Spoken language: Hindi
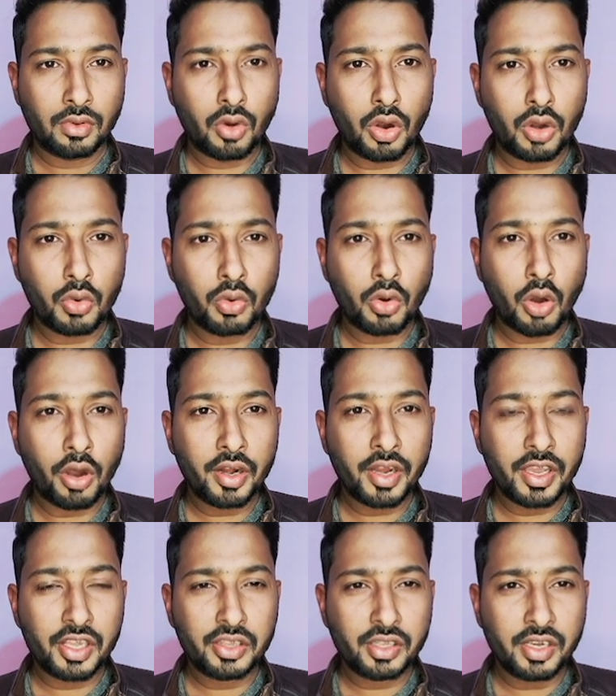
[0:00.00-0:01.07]
और उन्होंने
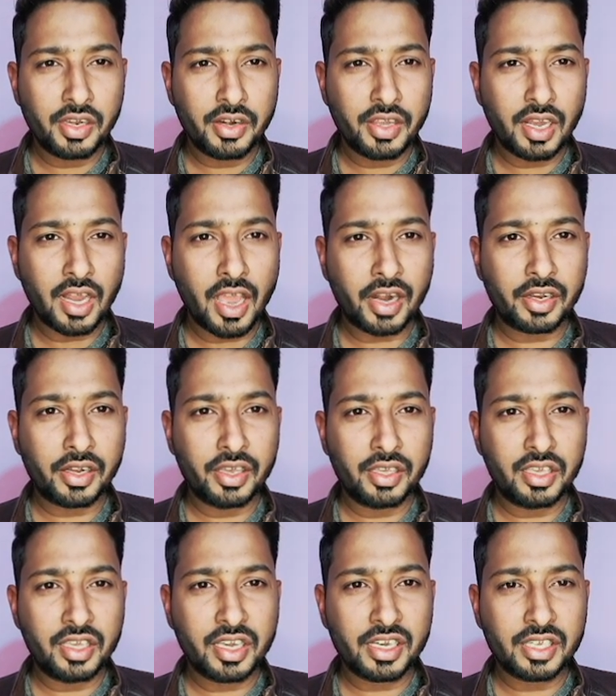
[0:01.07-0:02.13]
इतनी रियल एक्टिंग
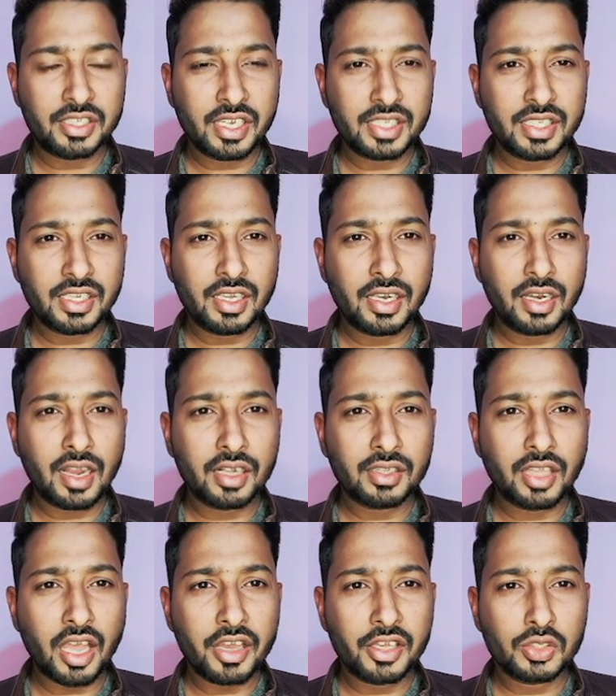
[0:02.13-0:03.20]
की है कि जैसे कि
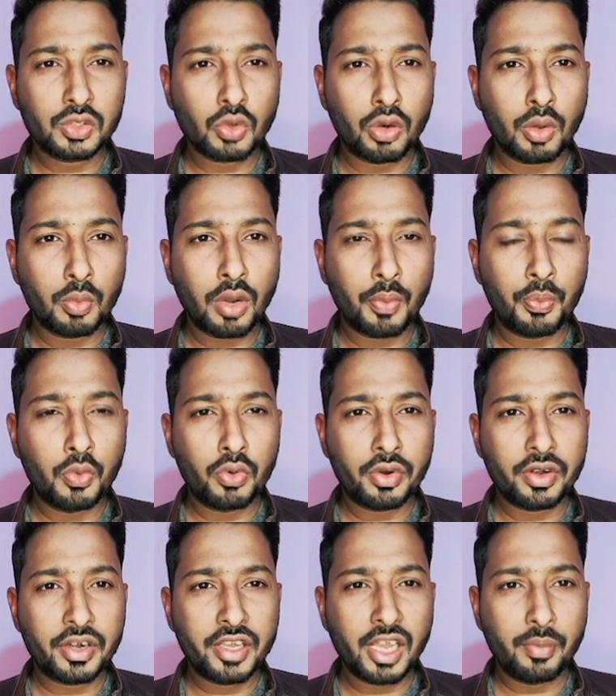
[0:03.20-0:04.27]
लगता है कि सोनम कपूर
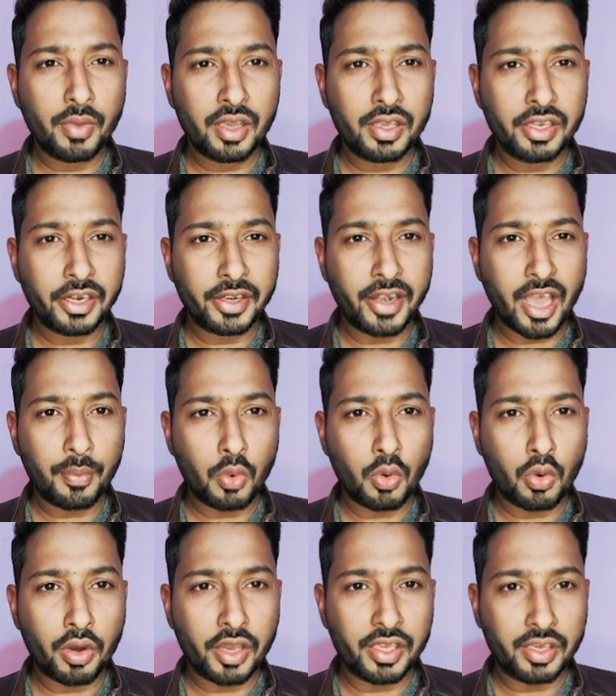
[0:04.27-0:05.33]
रियल में ही किडनैप हो
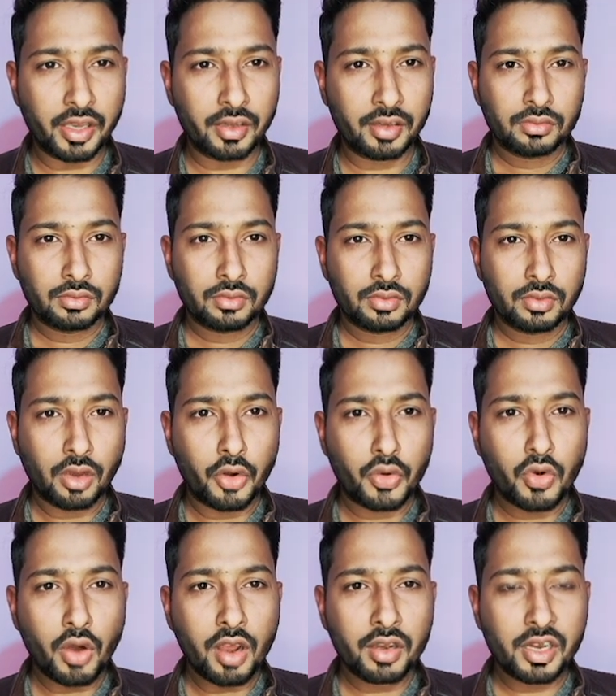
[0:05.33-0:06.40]
गई हैं
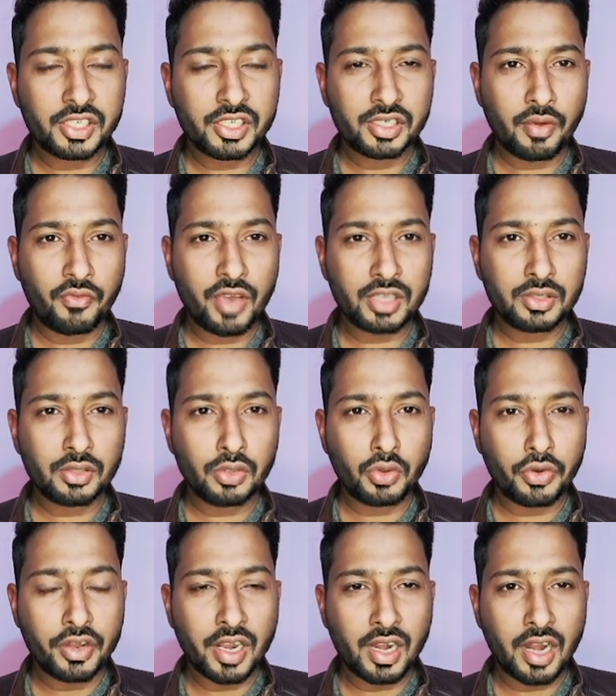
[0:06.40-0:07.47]
अनुराग कश्यप वैसे तो
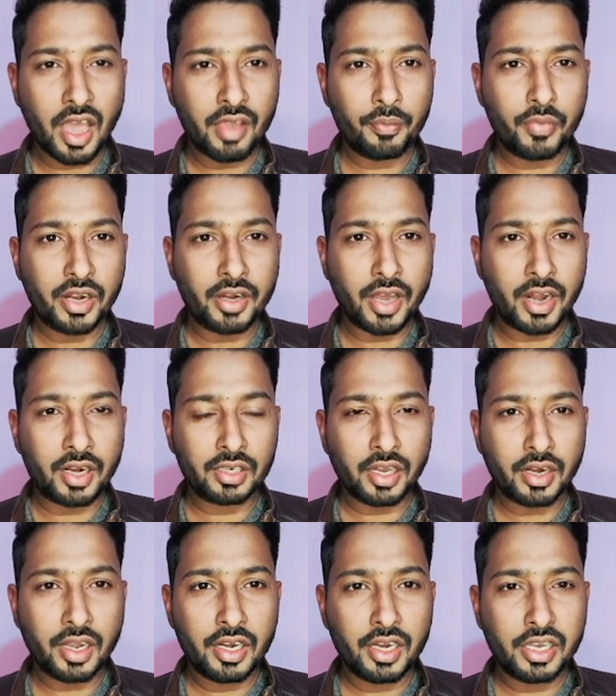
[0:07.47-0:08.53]
रियल लाइफ में डायरेक्टर
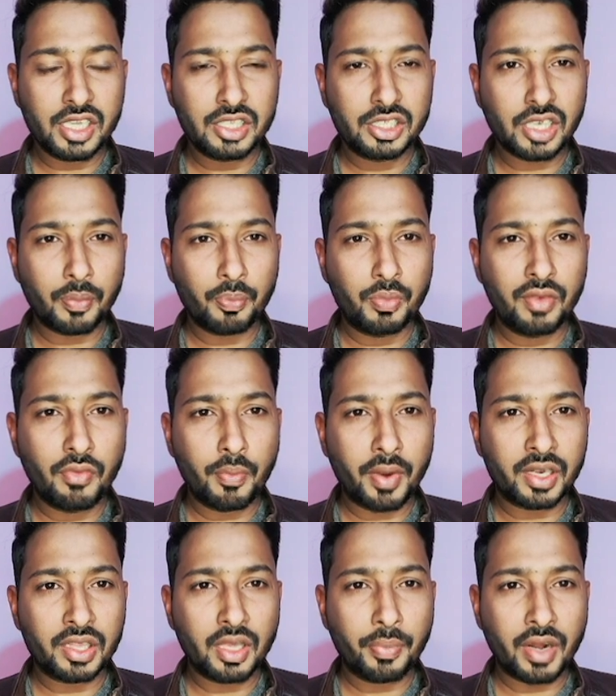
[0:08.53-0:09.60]
हैं लेकिन जब भी वो
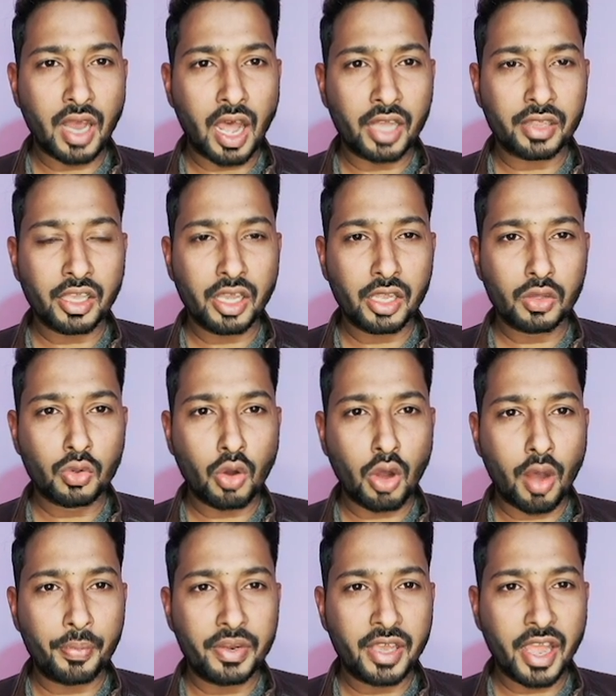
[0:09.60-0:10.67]
पर्दे पर आते हैं तो
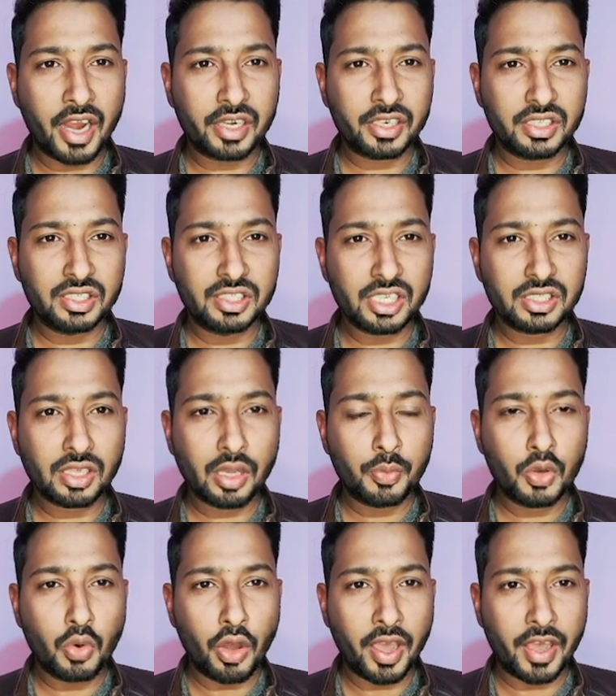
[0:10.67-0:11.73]
अपनी एक्टिंग से सभी
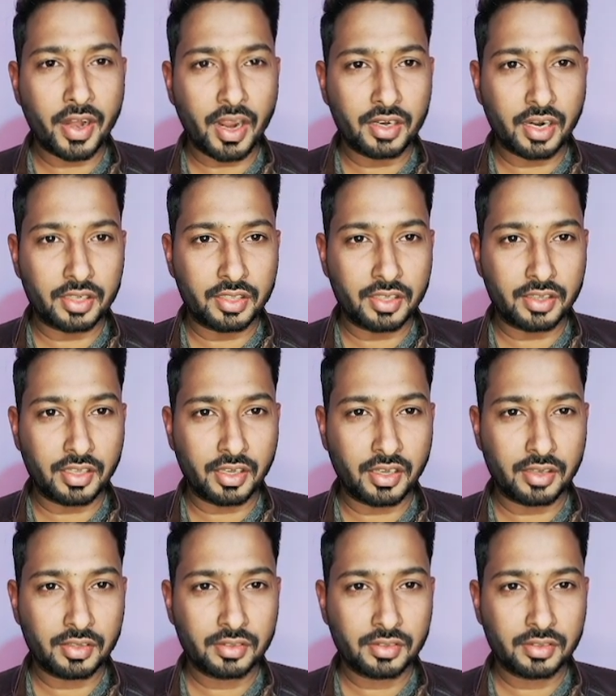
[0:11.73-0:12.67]
को हैरान कर देते हैं